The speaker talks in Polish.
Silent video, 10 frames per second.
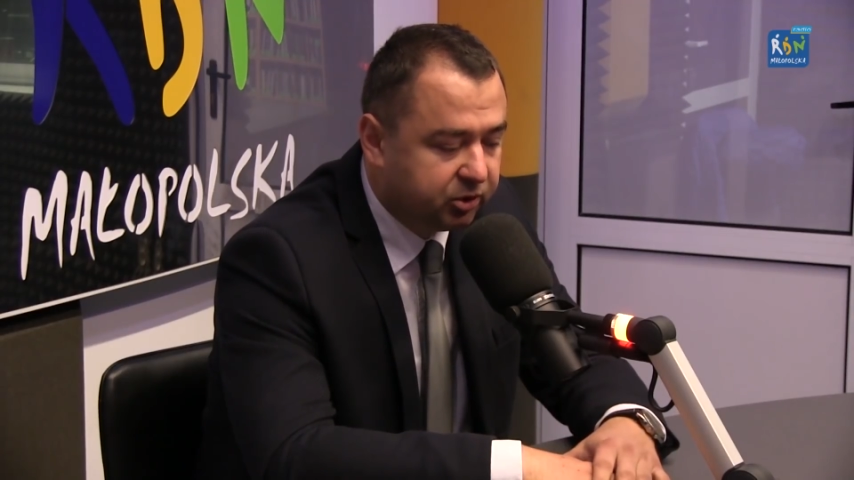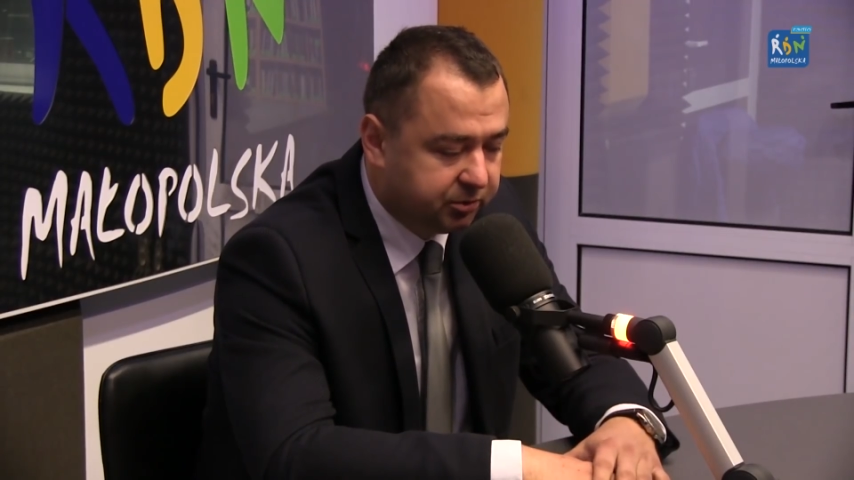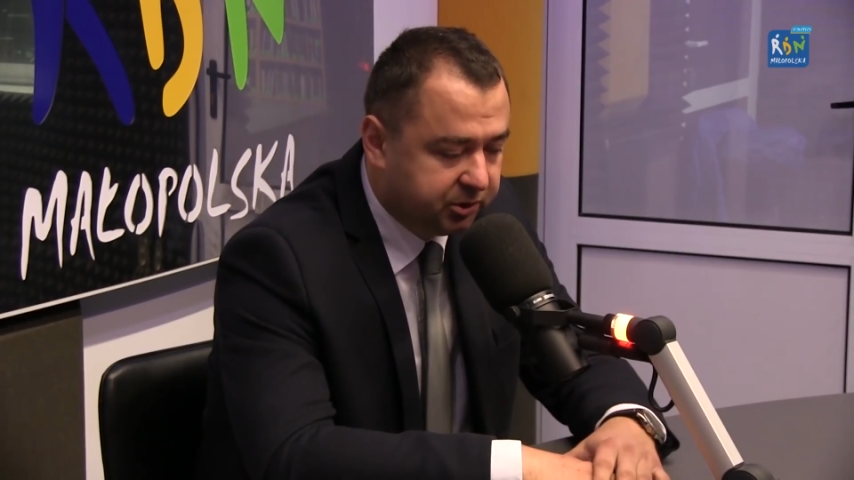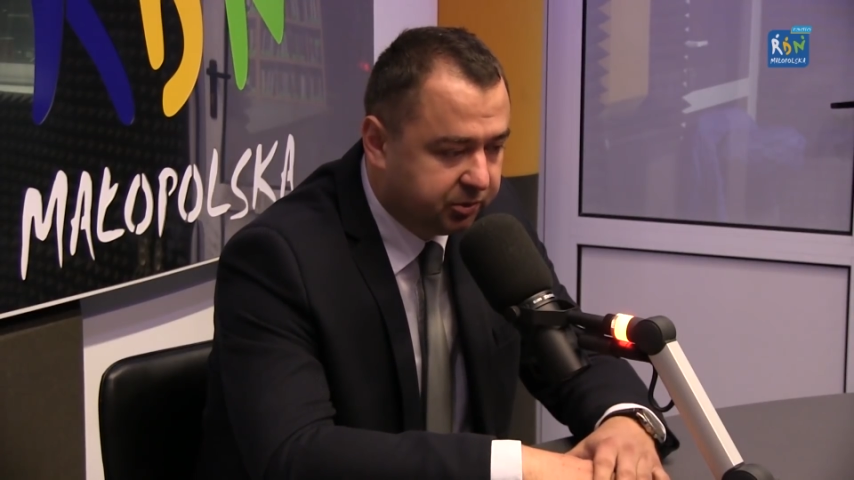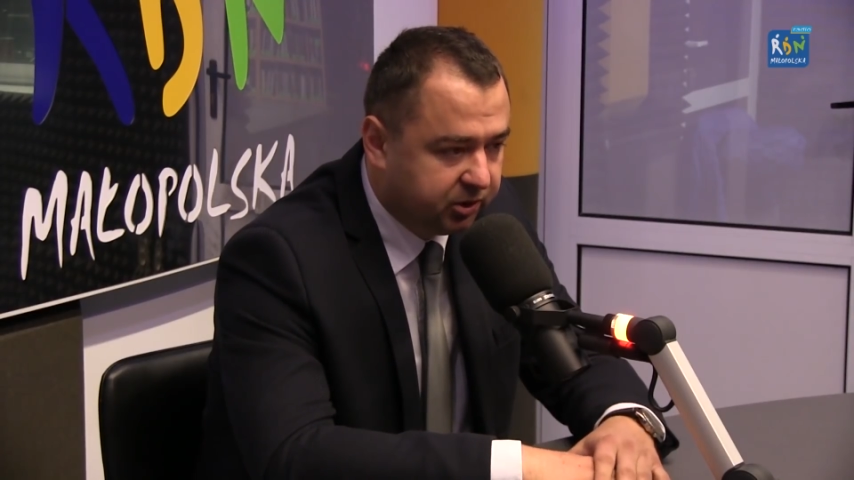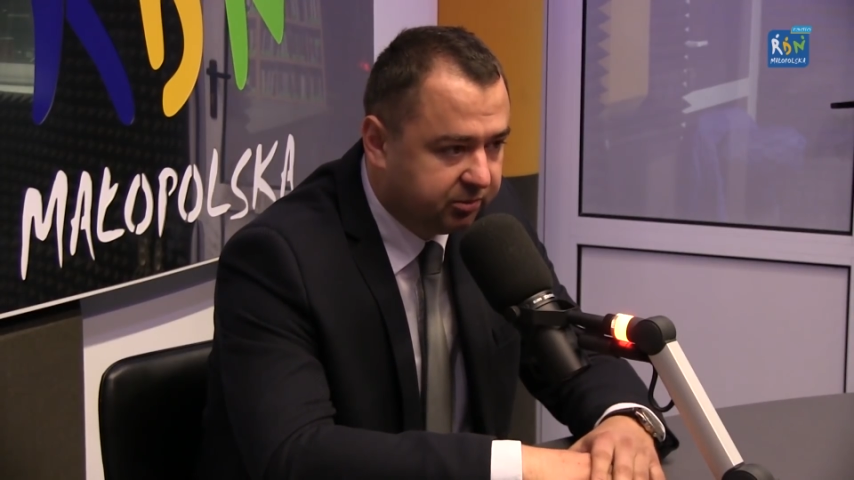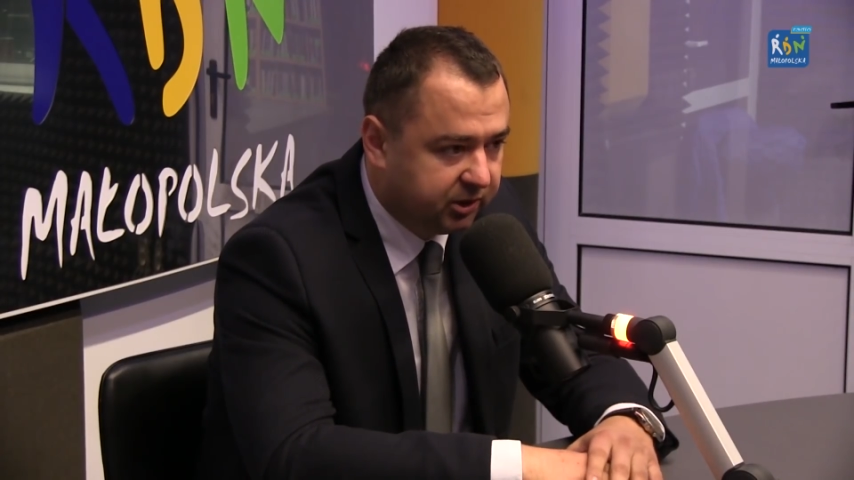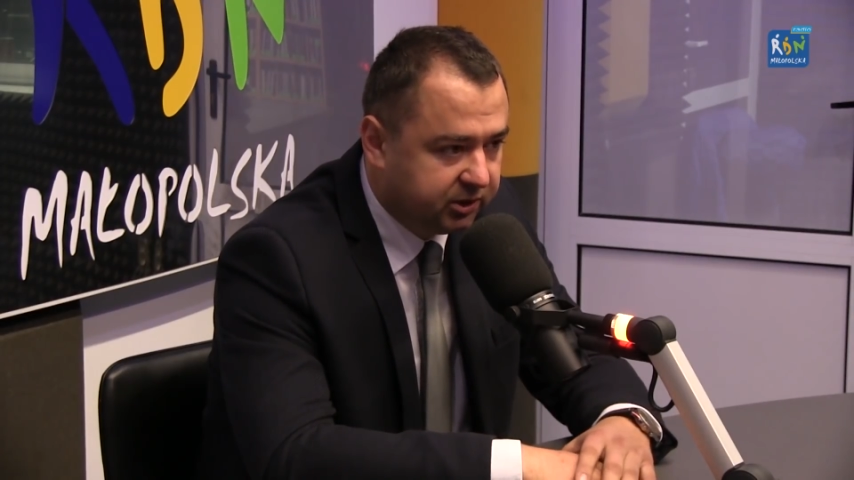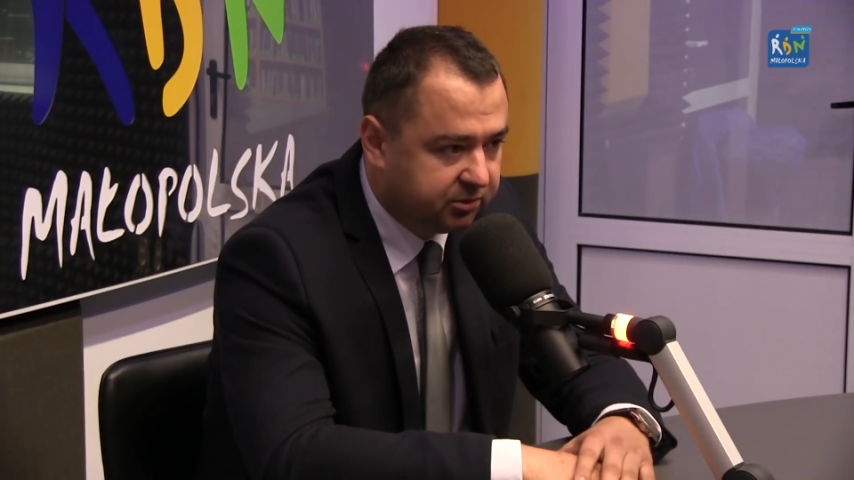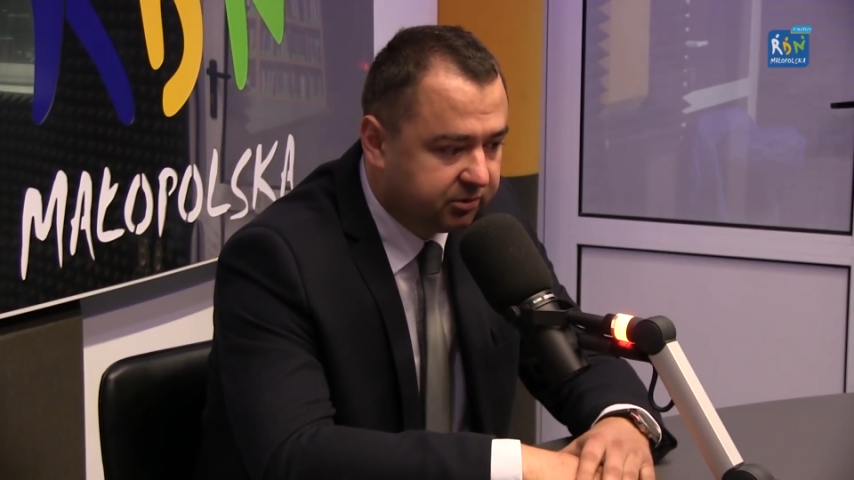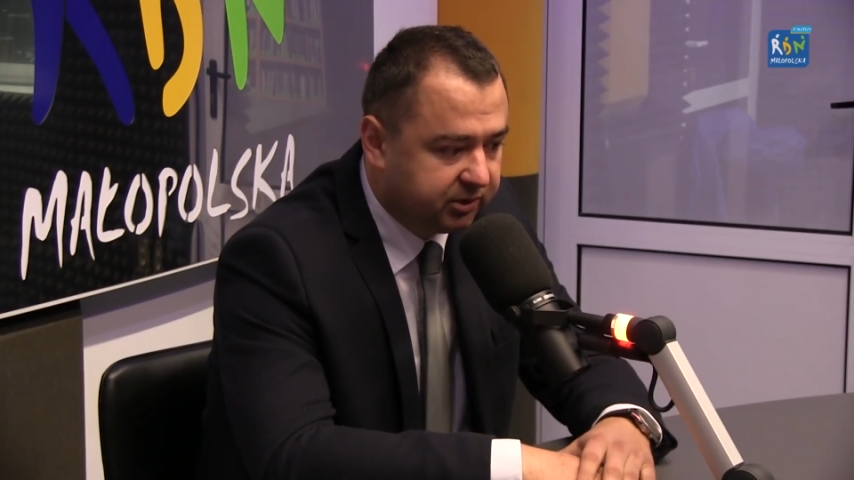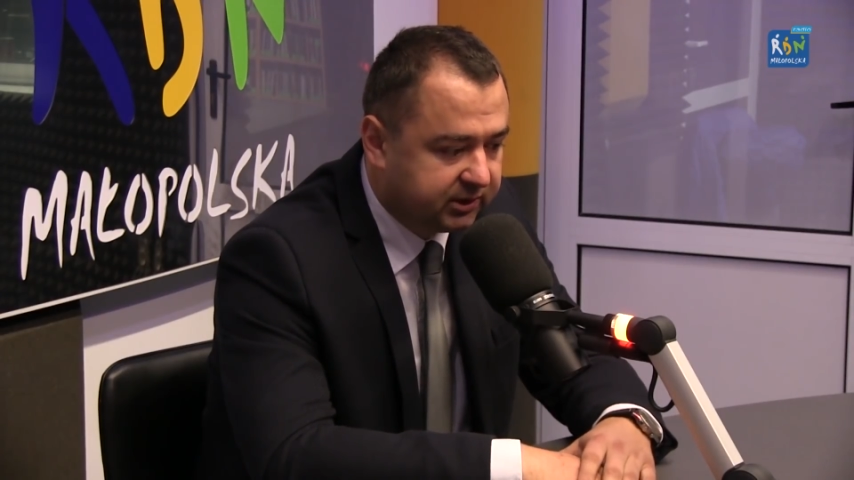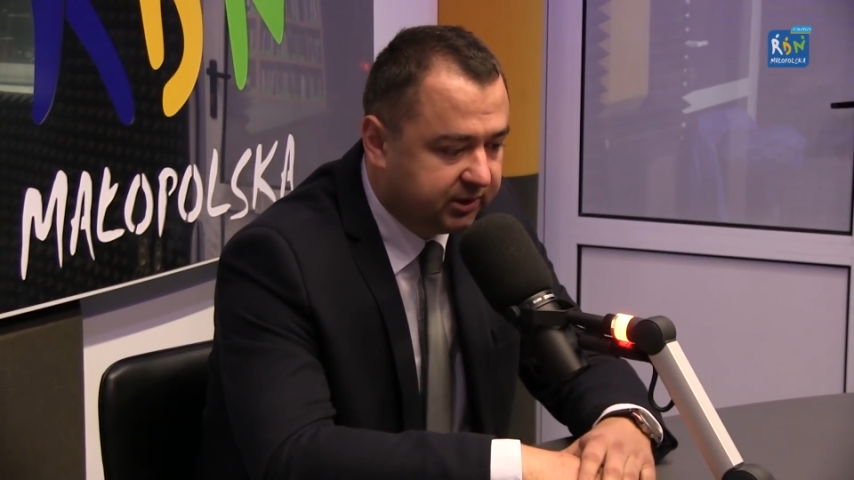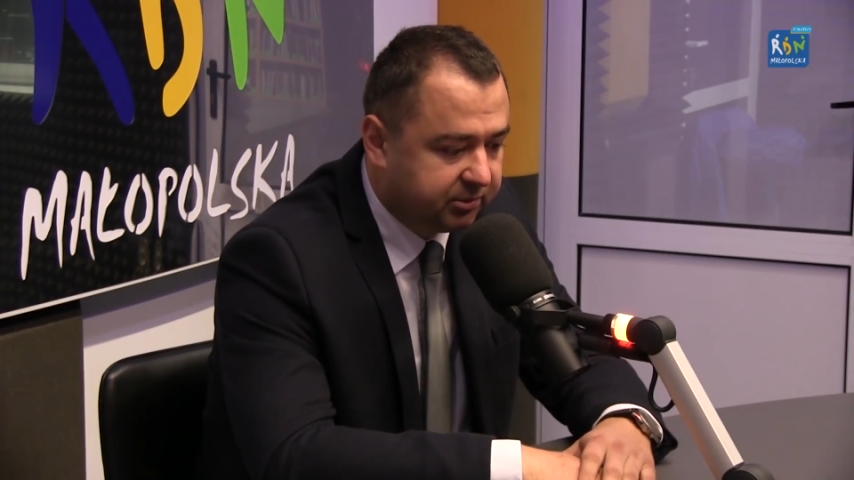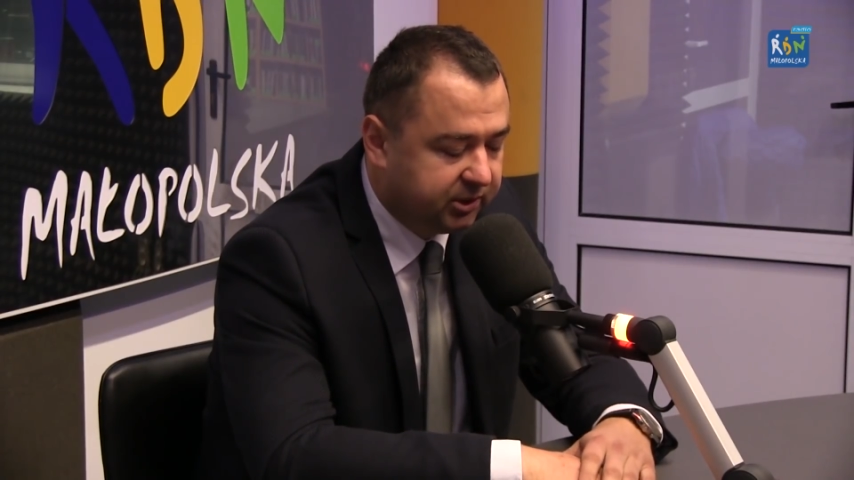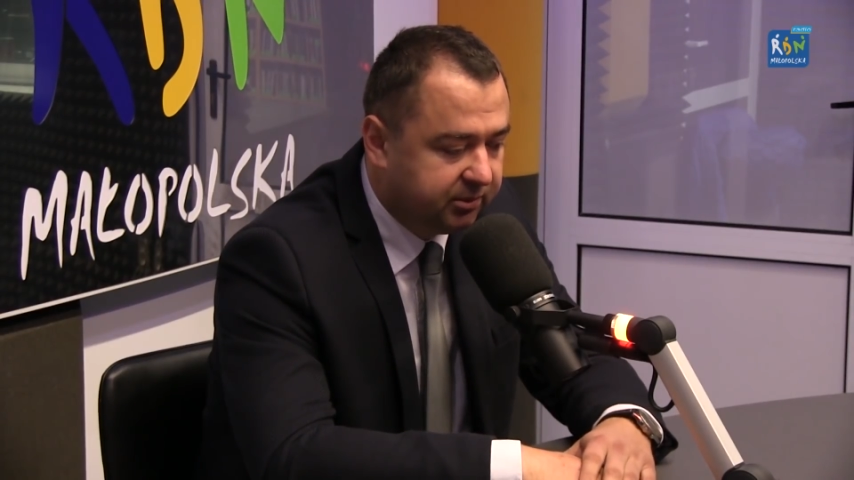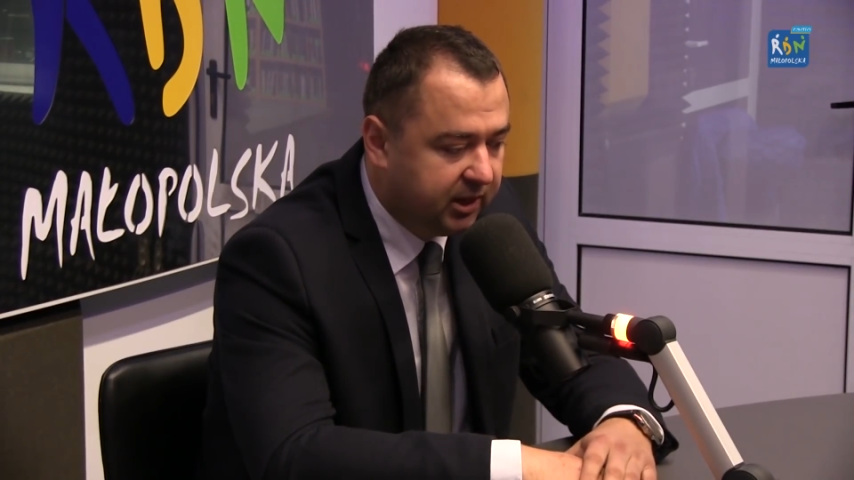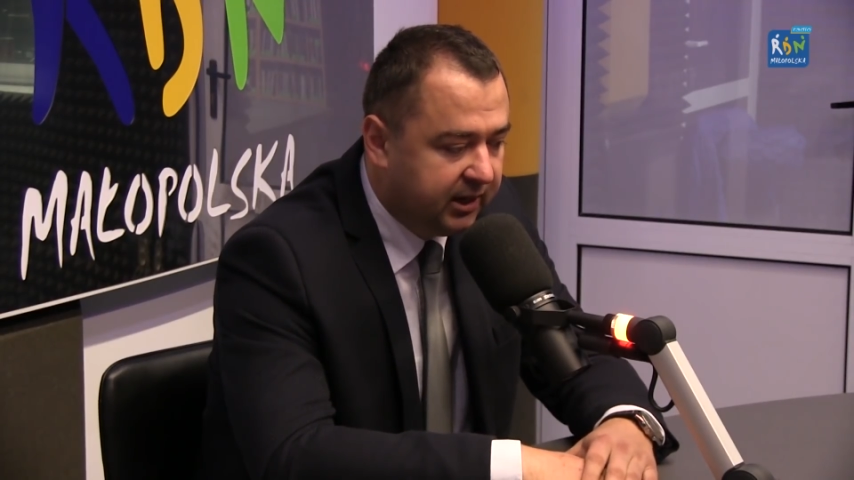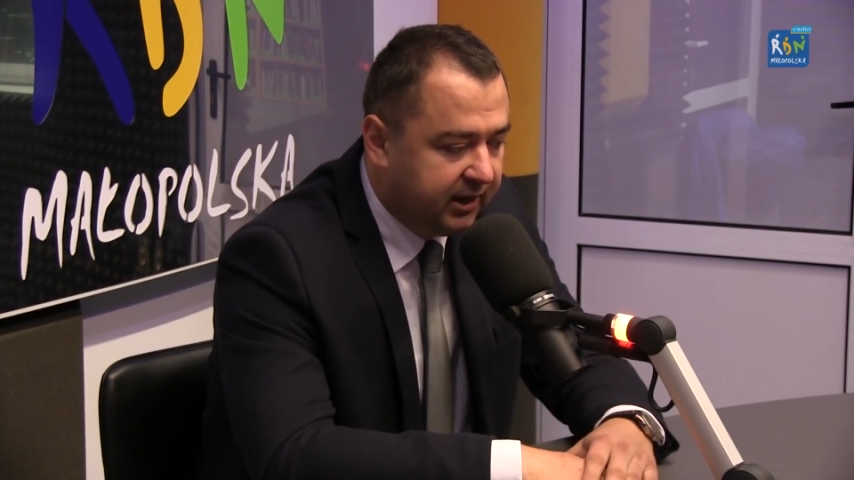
może być podobna liczba w następnym.